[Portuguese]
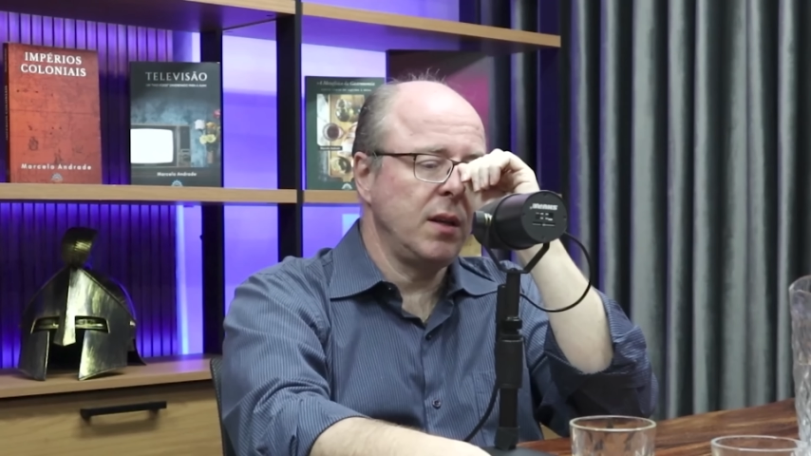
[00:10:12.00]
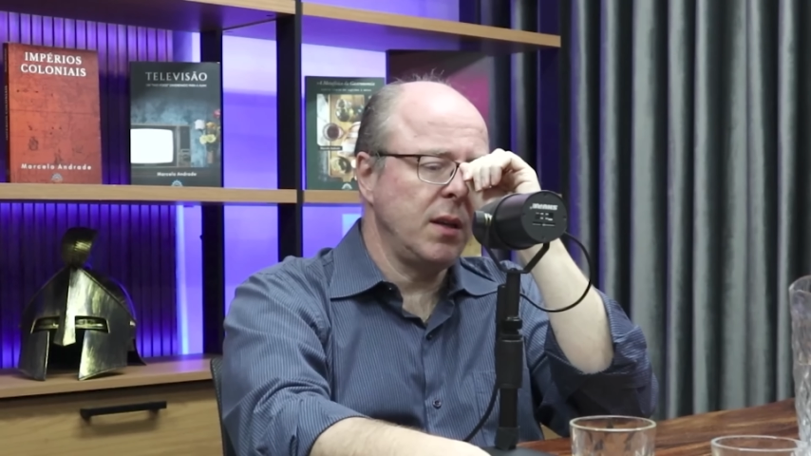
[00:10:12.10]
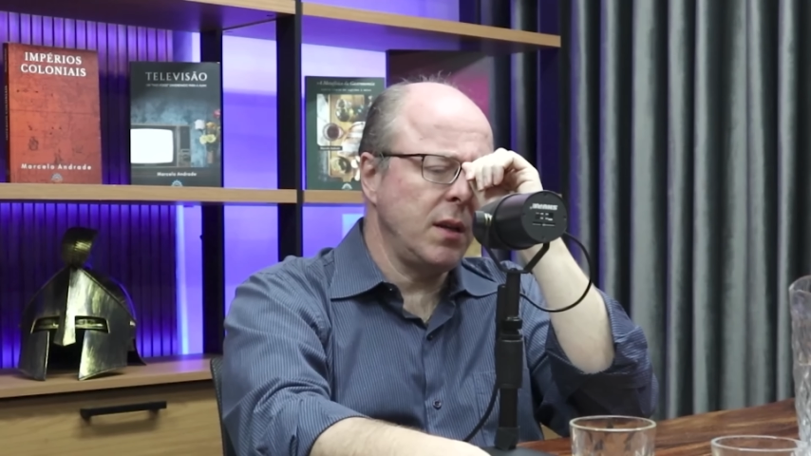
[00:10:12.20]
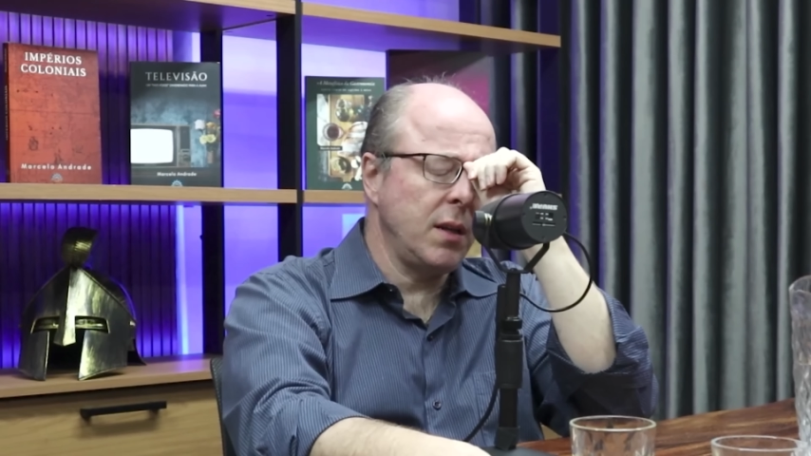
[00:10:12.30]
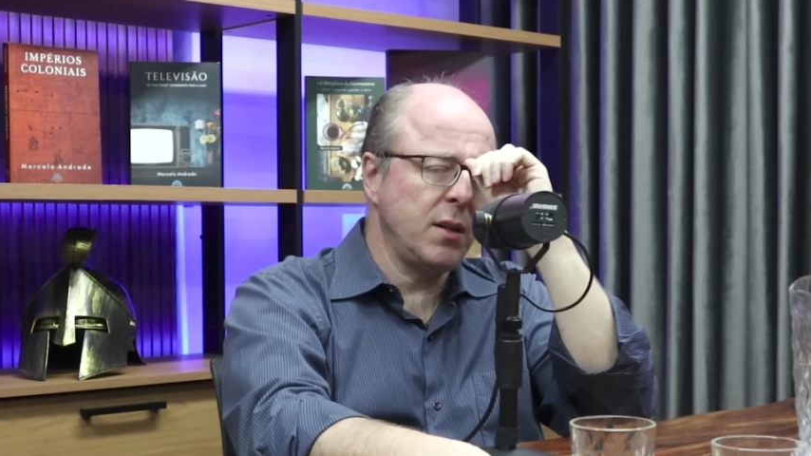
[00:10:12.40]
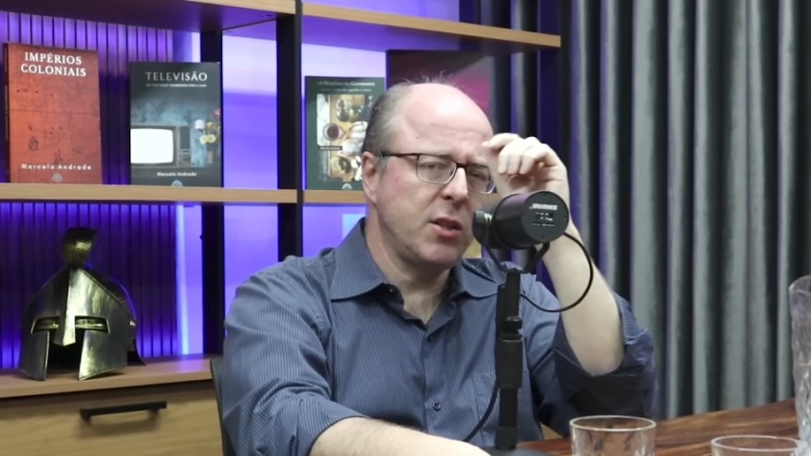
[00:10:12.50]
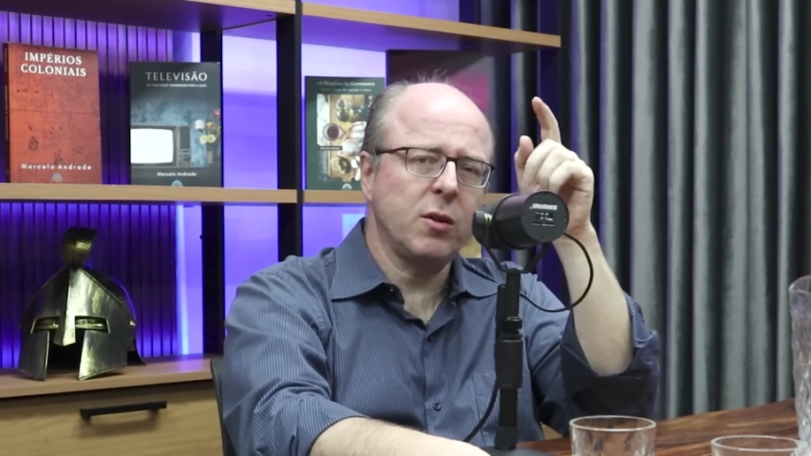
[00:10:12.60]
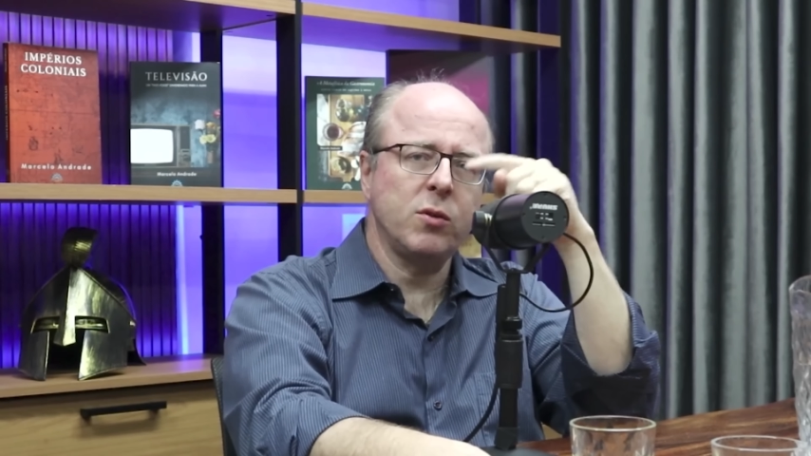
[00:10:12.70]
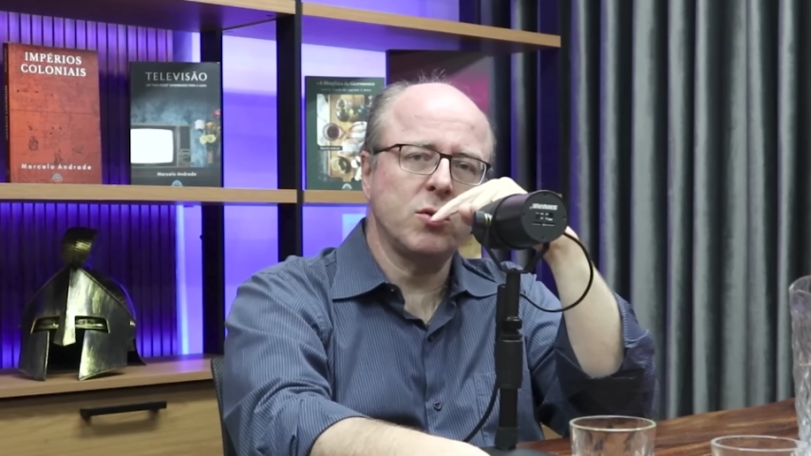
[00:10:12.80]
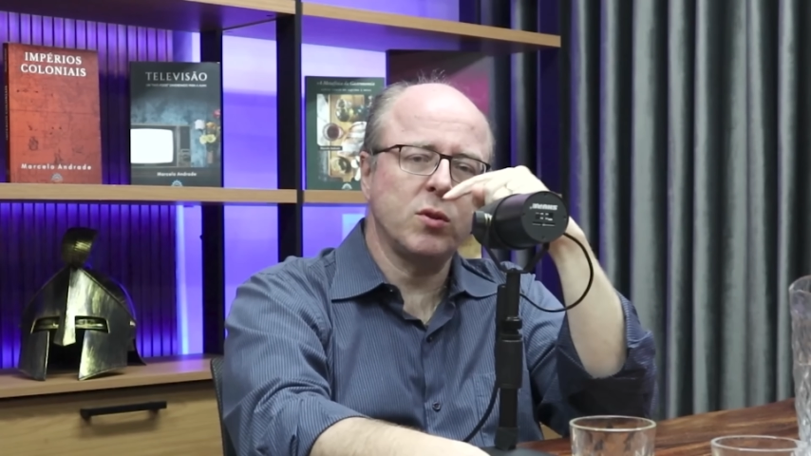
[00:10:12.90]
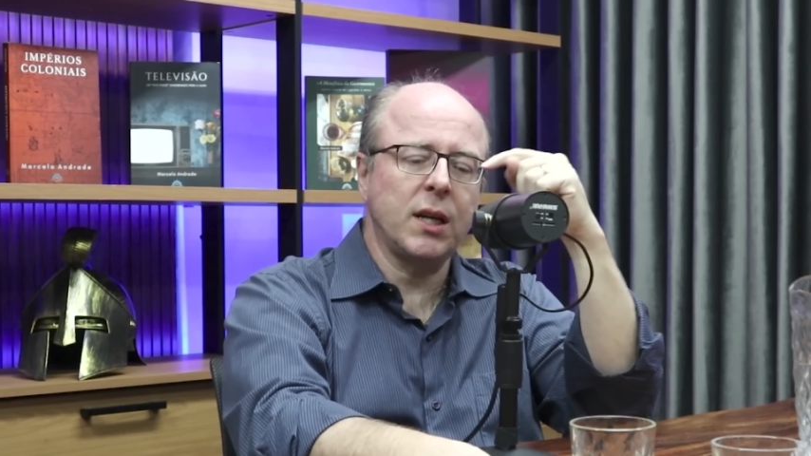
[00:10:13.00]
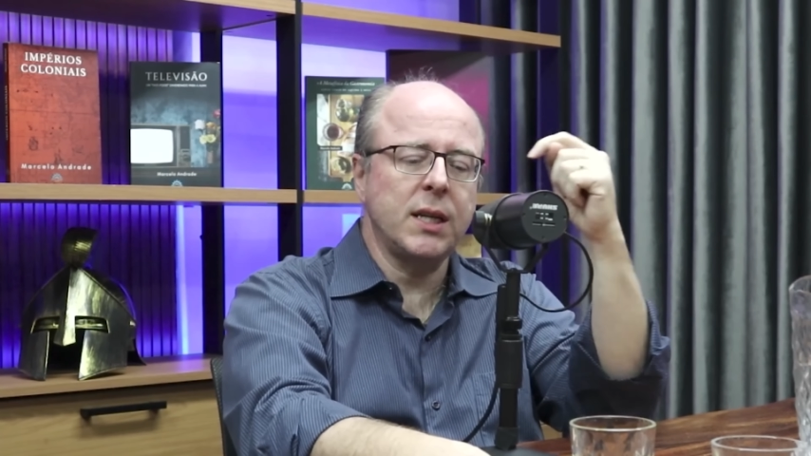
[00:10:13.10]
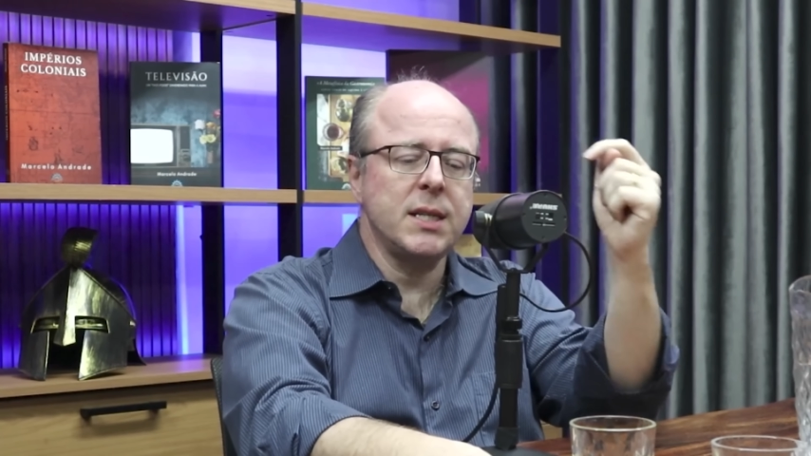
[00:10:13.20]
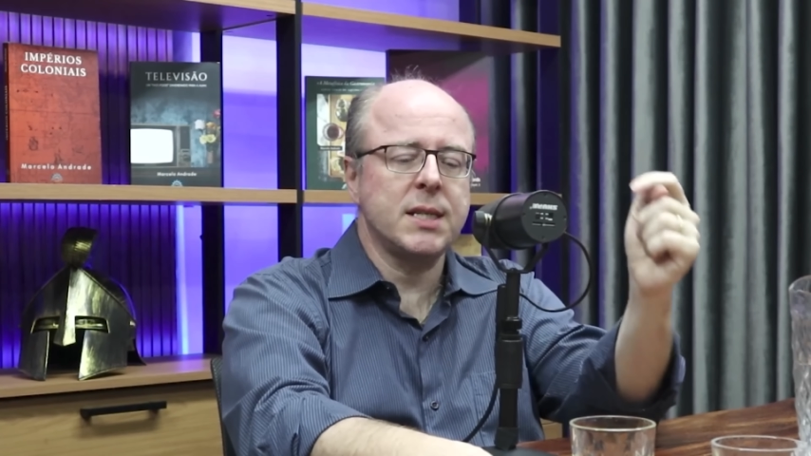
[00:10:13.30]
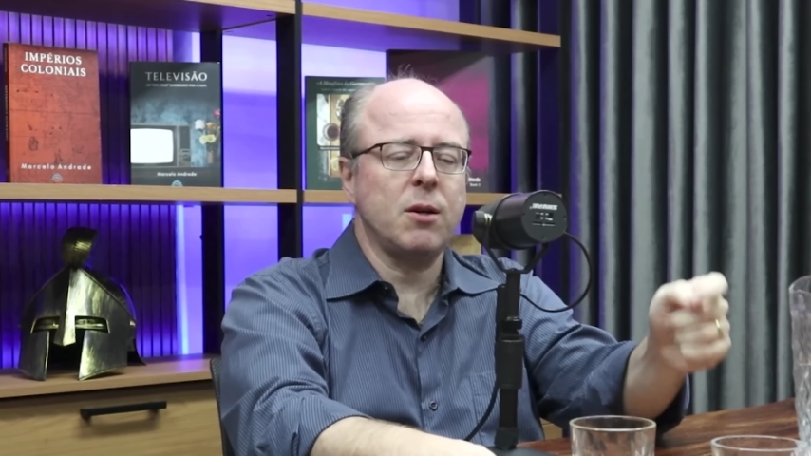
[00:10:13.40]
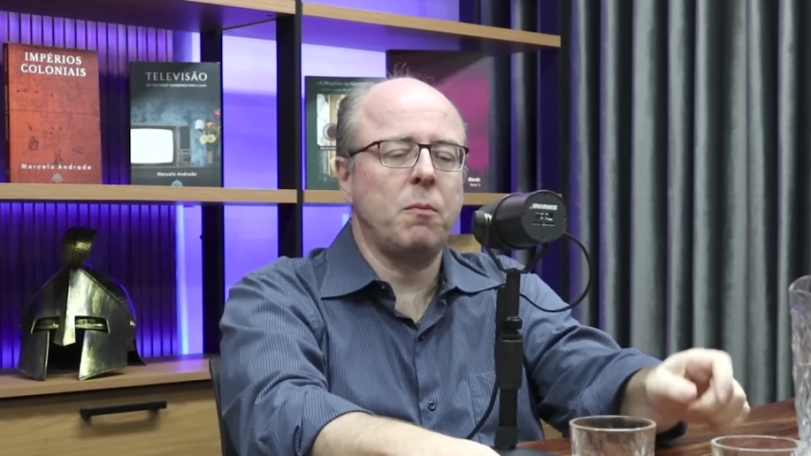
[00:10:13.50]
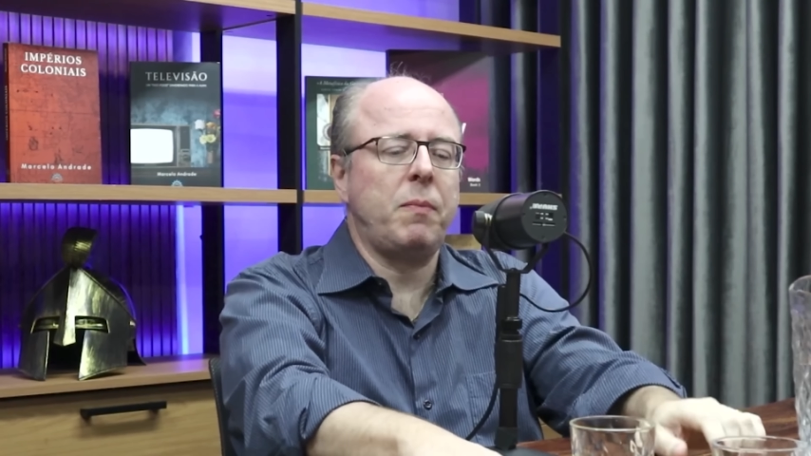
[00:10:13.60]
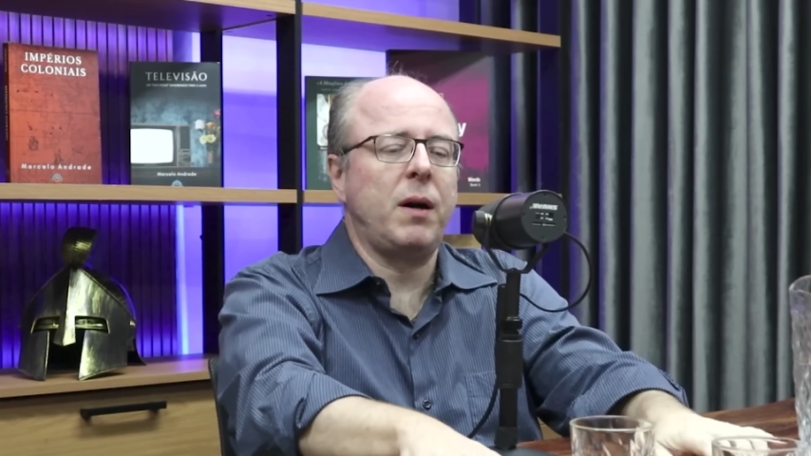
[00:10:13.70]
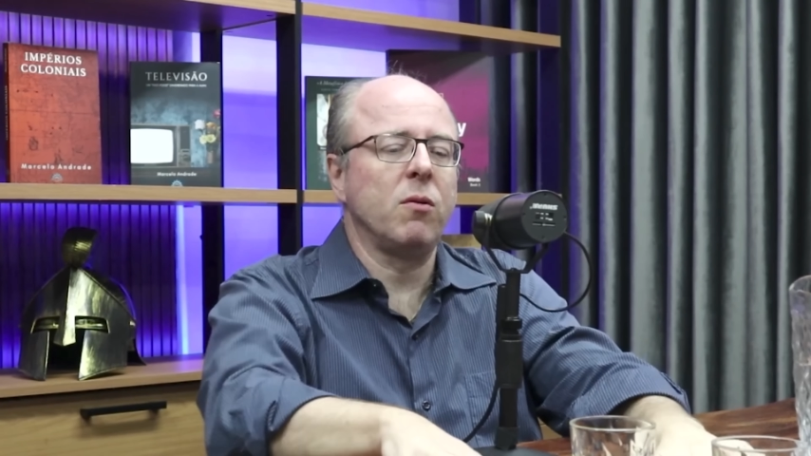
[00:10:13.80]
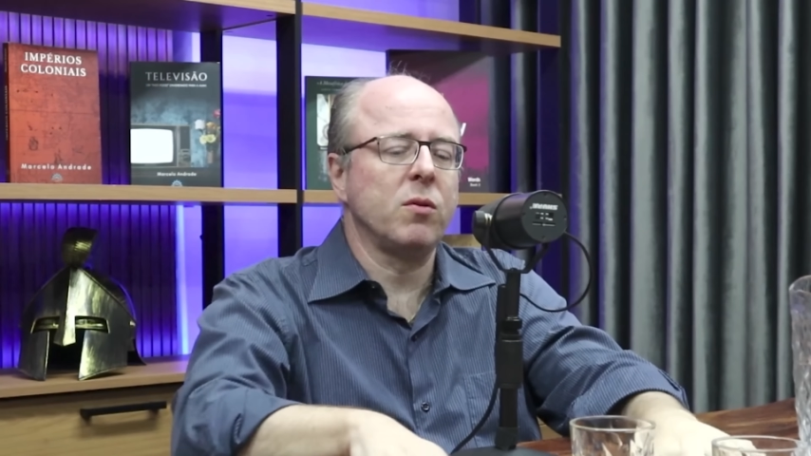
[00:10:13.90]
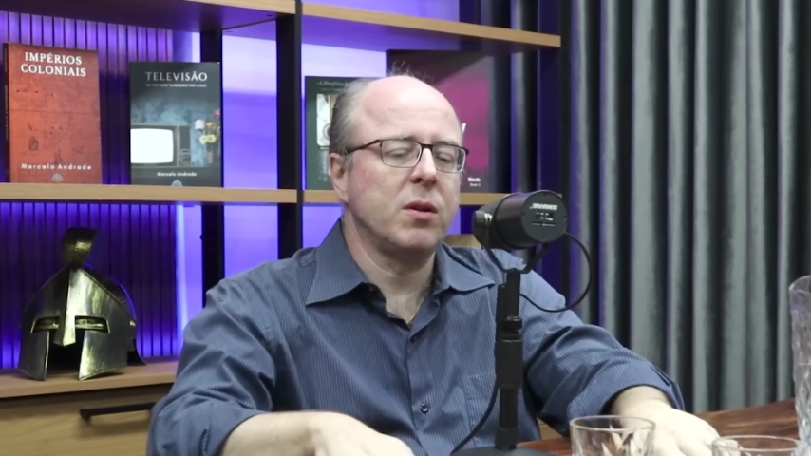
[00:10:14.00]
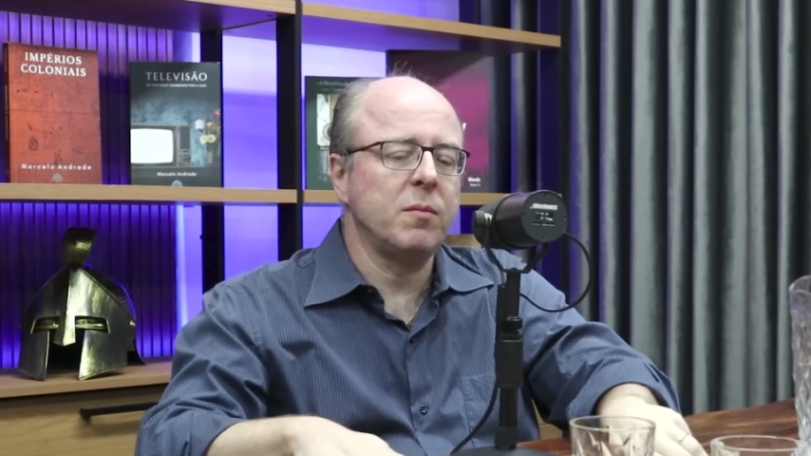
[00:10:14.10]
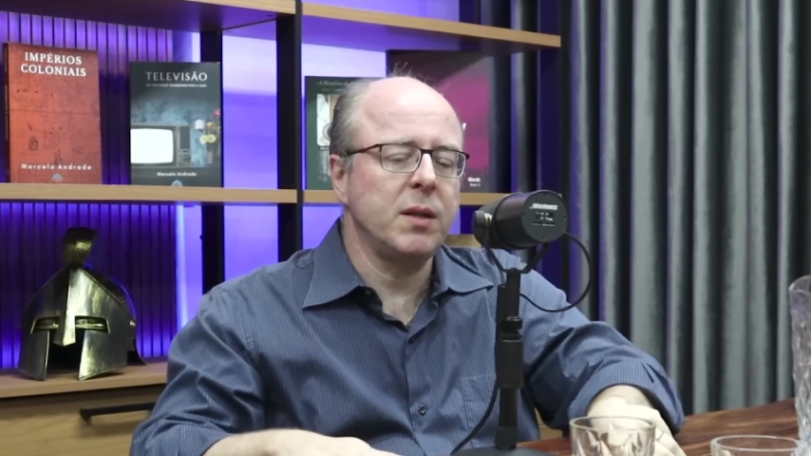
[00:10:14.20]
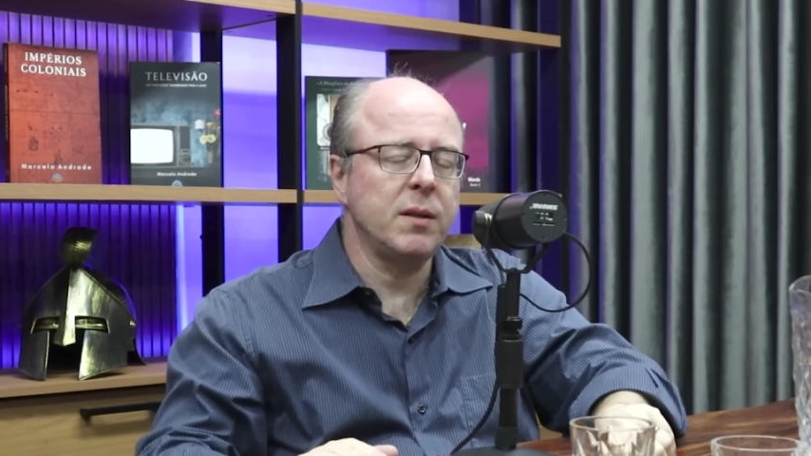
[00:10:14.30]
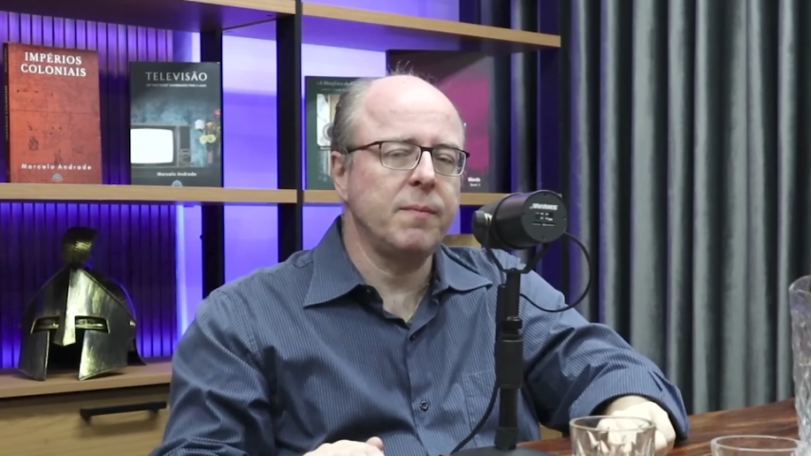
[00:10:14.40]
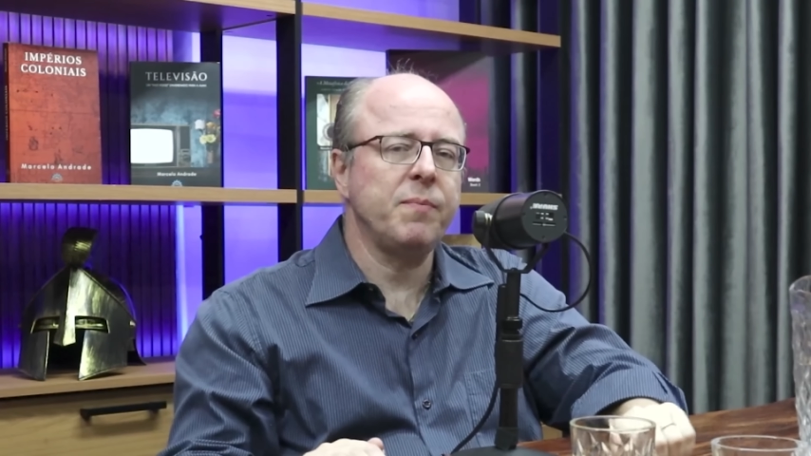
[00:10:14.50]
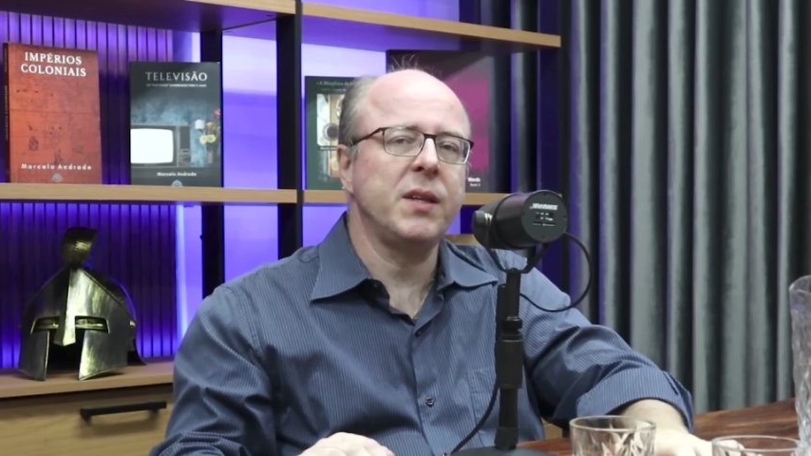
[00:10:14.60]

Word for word: Ele chegou a estudar aqui em São Paulo também, né?